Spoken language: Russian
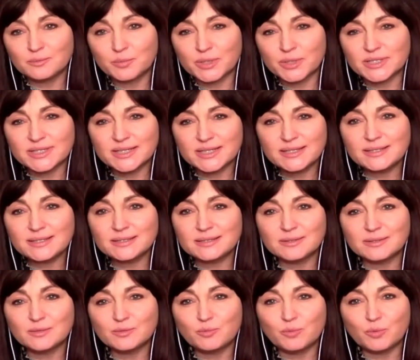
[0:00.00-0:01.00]

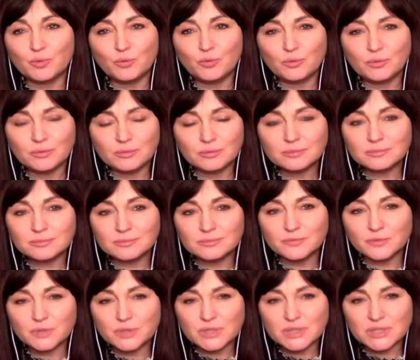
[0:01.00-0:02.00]
процессы по
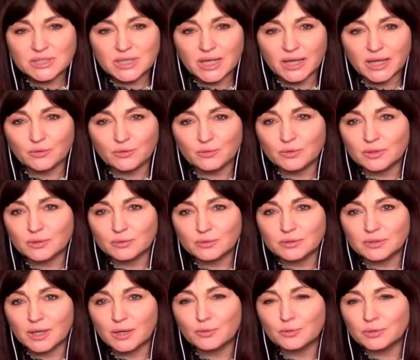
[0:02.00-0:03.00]
вот созданию такой
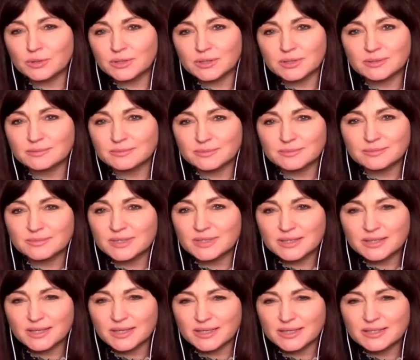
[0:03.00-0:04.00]
какой-то
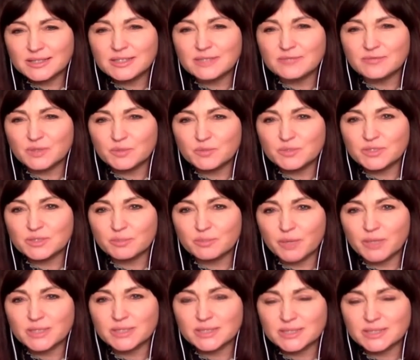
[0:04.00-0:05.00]
коллектив ну,
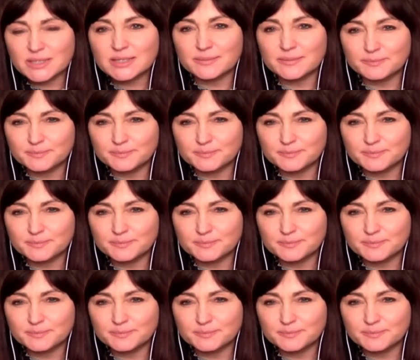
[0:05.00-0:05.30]
безопасности.